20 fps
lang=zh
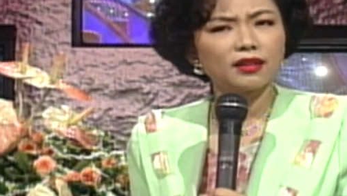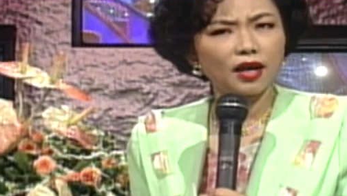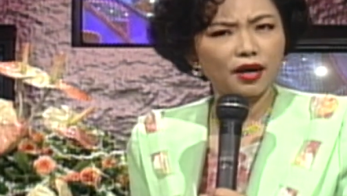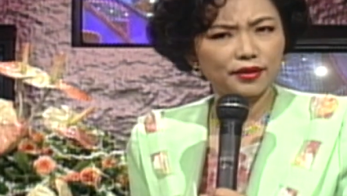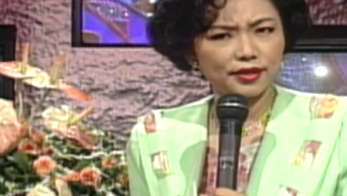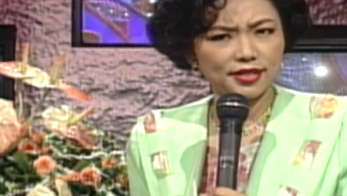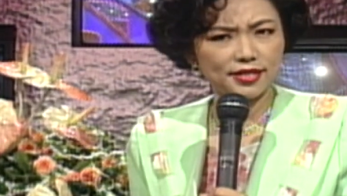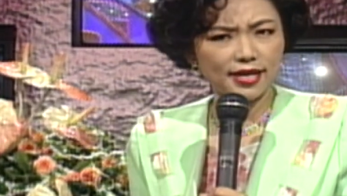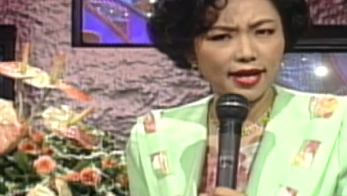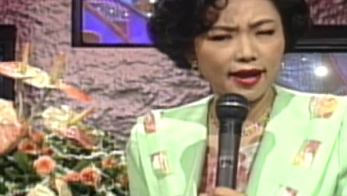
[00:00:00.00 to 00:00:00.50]

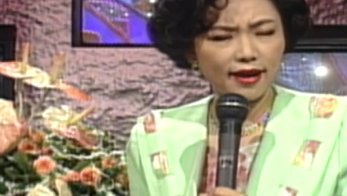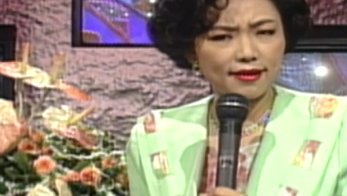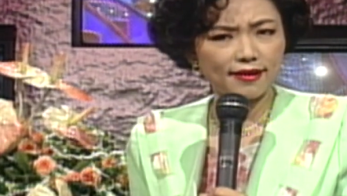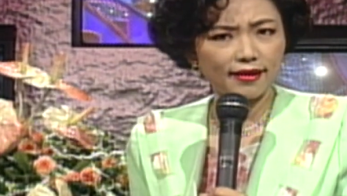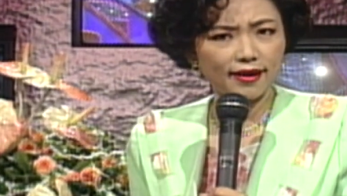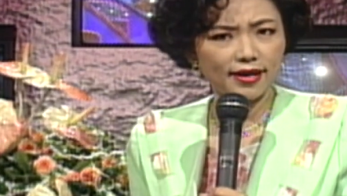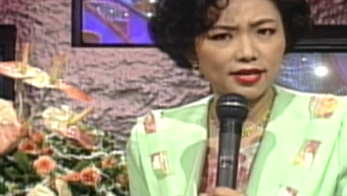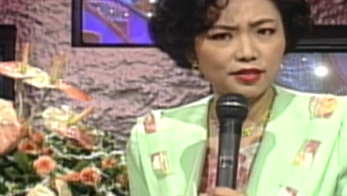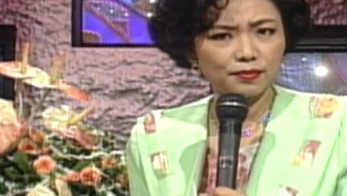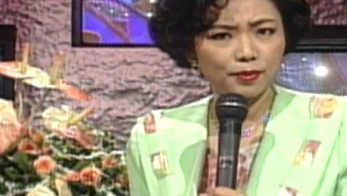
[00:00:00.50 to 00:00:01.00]
到底是爱
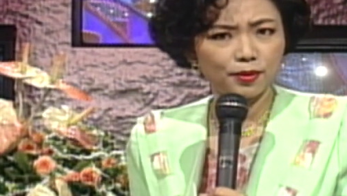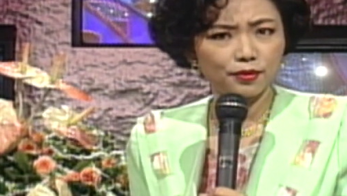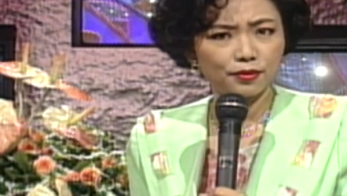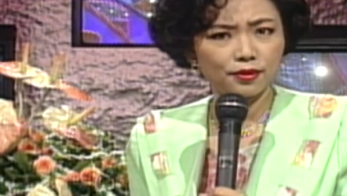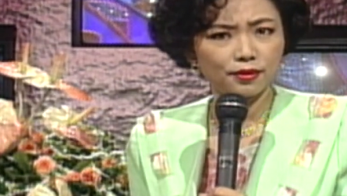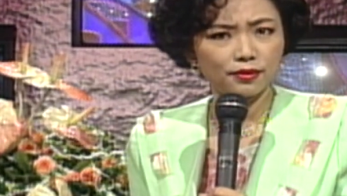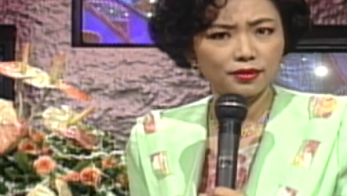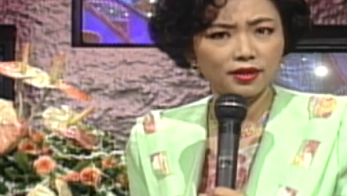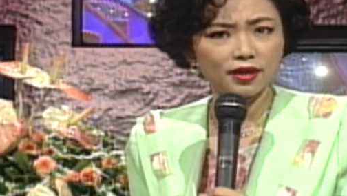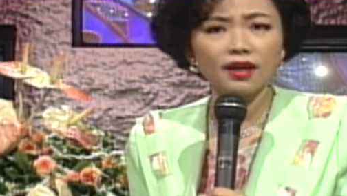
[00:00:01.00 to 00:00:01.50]
人还是朋
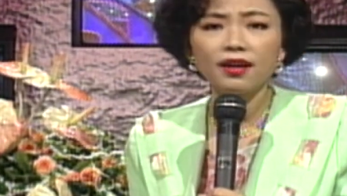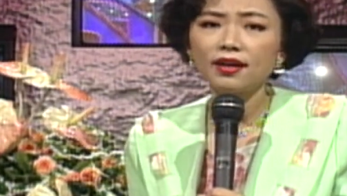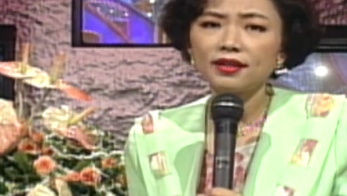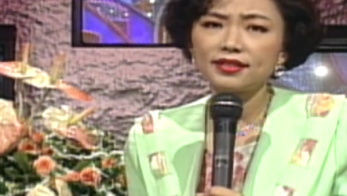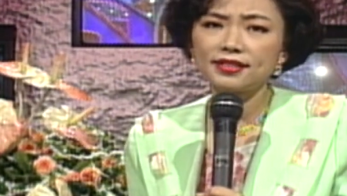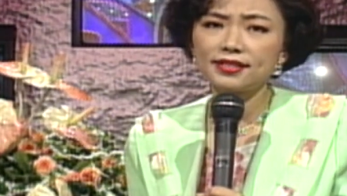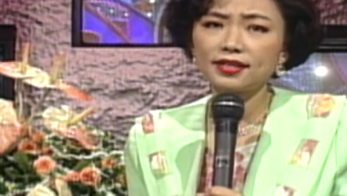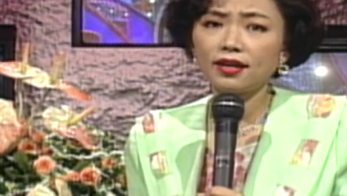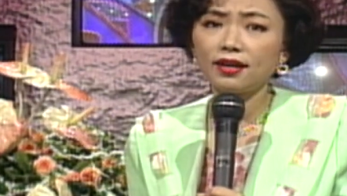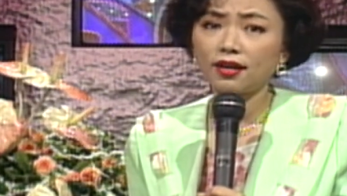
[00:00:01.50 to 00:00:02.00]
友呢？
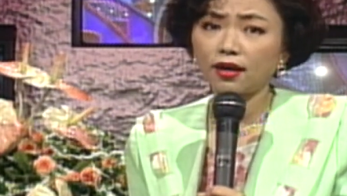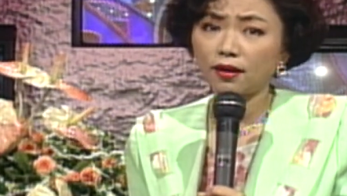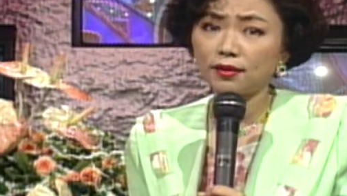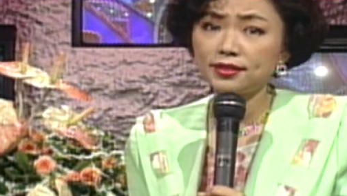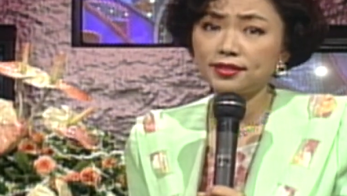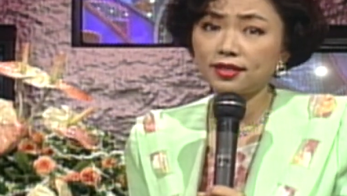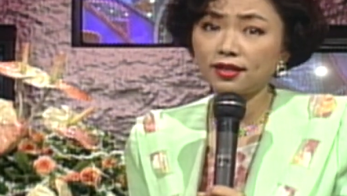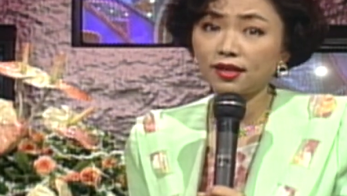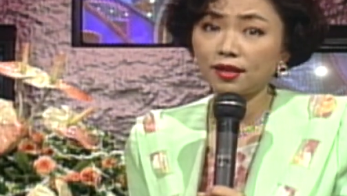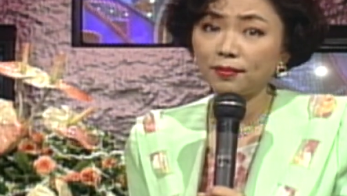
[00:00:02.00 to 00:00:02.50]
你现在了
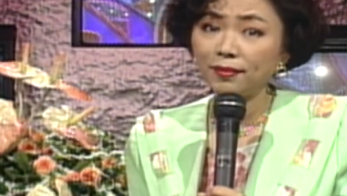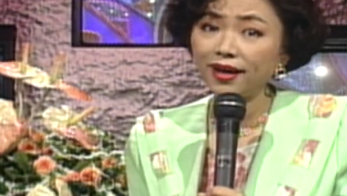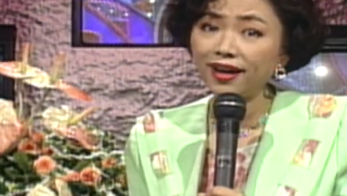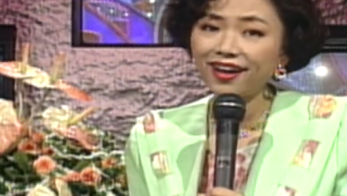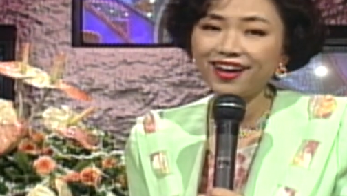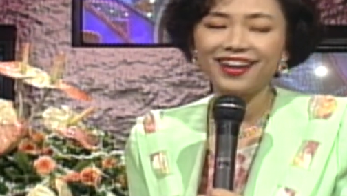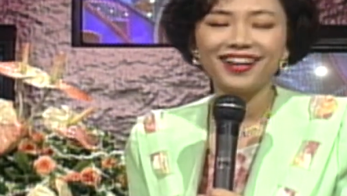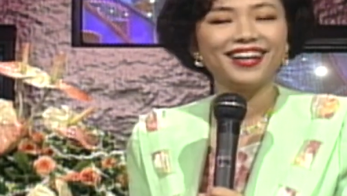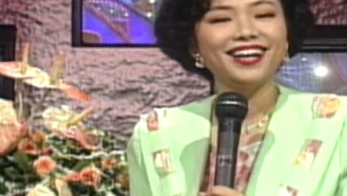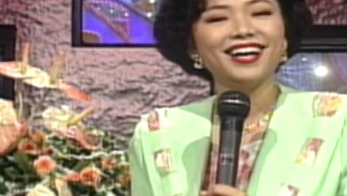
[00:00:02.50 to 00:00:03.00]
解了吗？
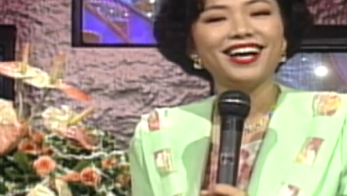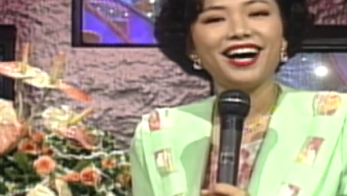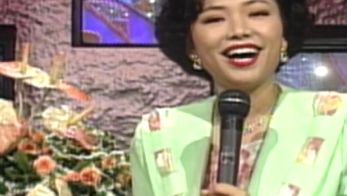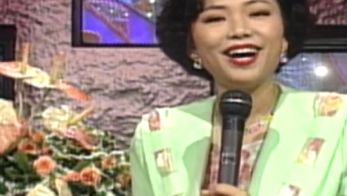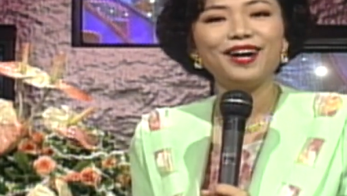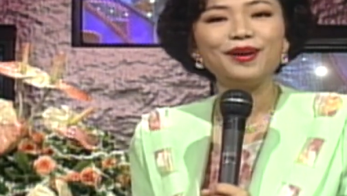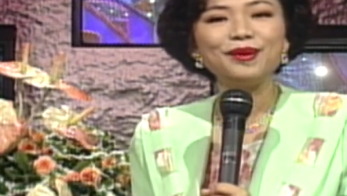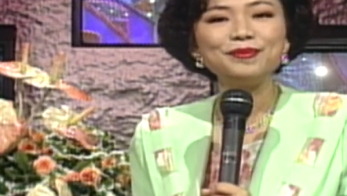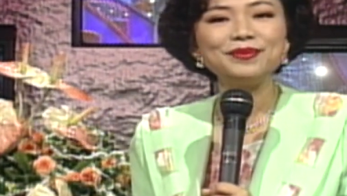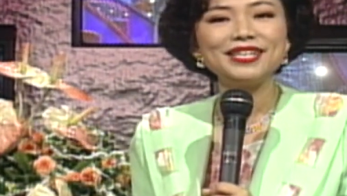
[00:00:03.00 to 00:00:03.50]

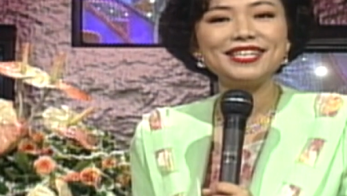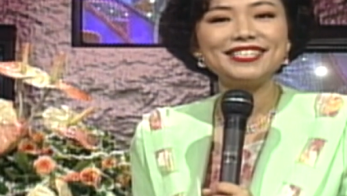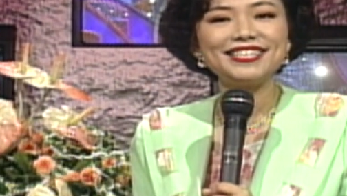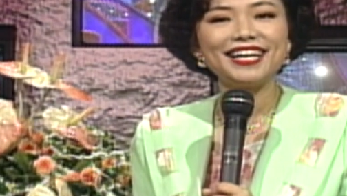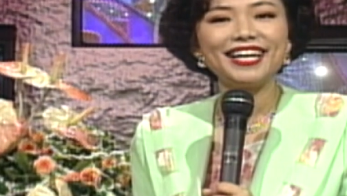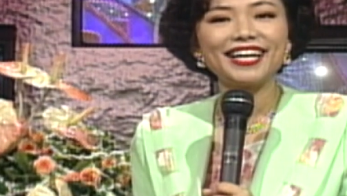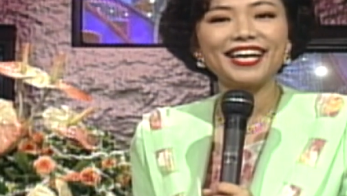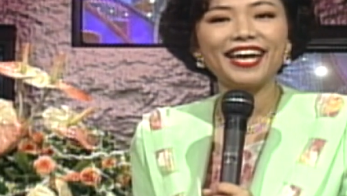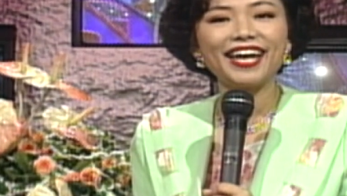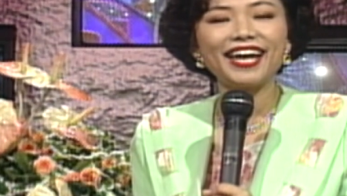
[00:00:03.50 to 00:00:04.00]
好，我们接着
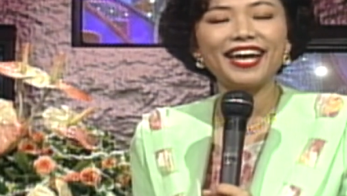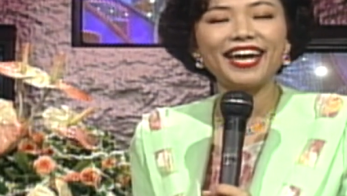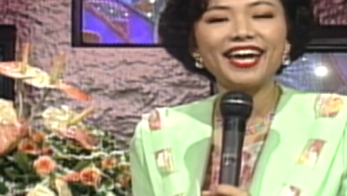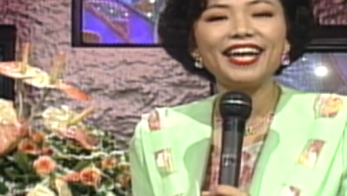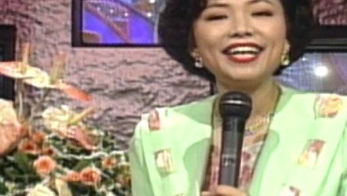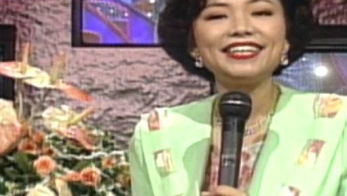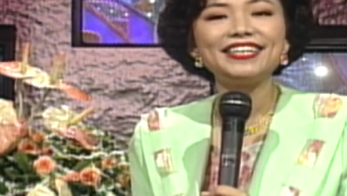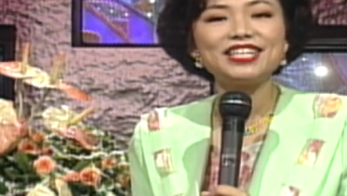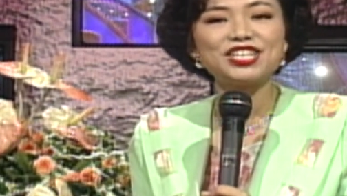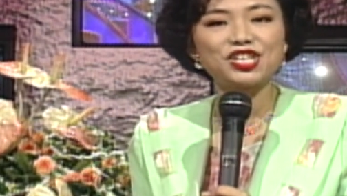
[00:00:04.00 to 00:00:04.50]
再来看一
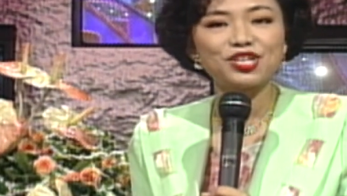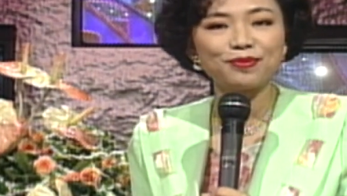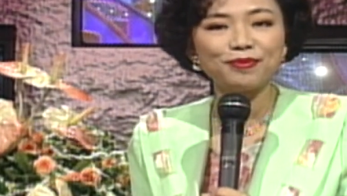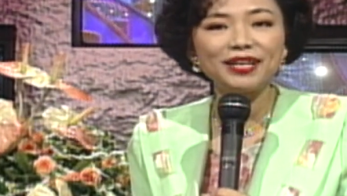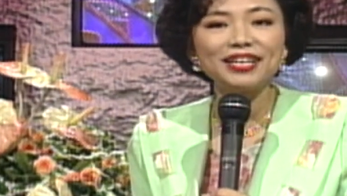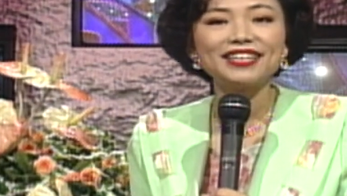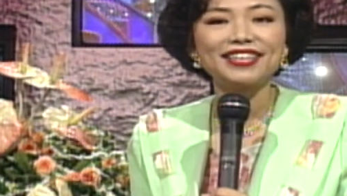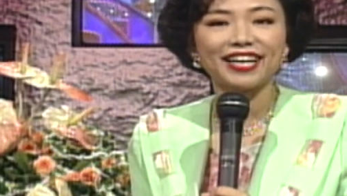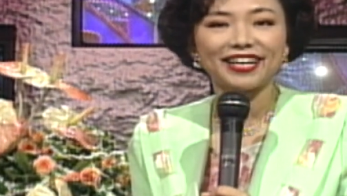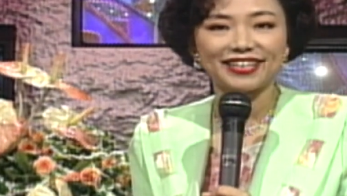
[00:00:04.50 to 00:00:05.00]
看第十
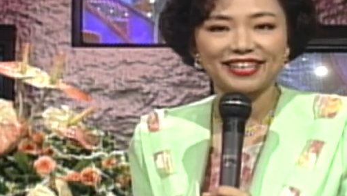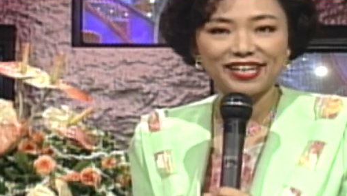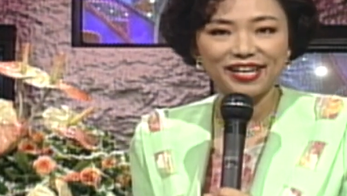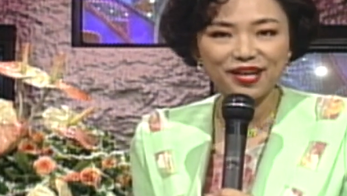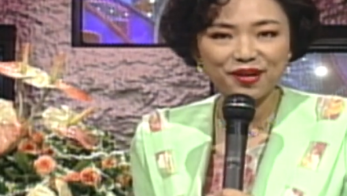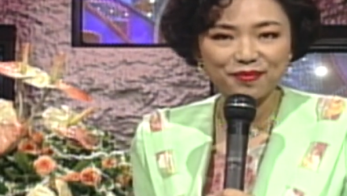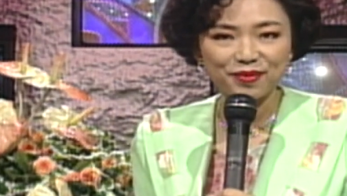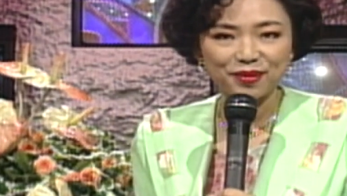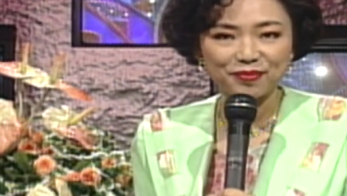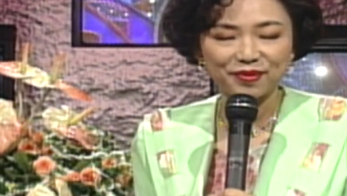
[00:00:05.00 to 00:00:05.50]
名到第
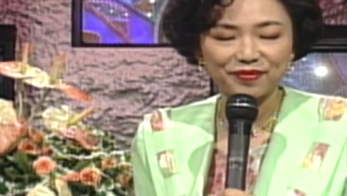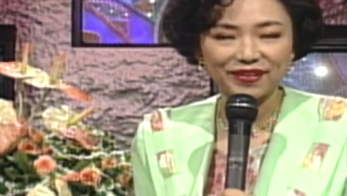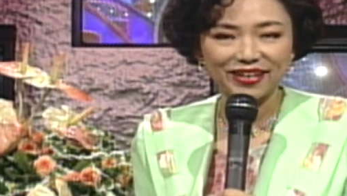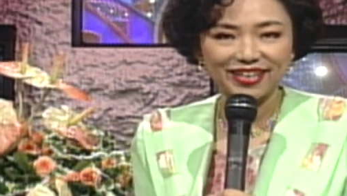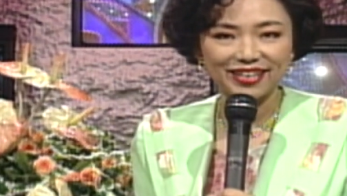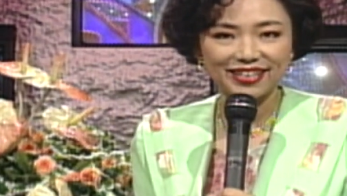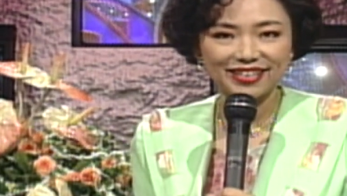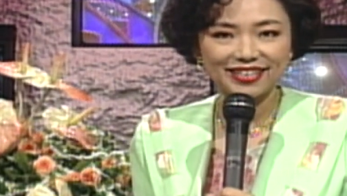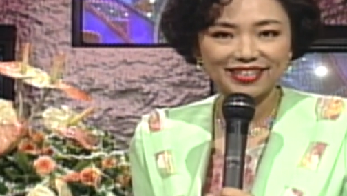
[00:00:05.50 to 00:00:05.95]
六名的部分。